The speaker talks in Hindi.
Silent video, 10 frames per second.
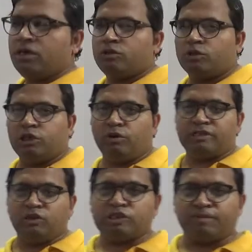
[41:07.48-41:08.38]
तो जीरो या
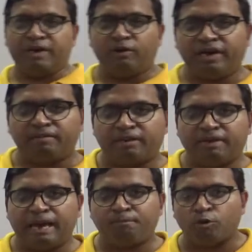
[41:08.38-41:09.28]
जीरो से बड़ी होने का मतलब
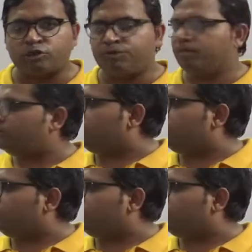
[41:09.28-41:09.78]
क्या है पॉजिटिव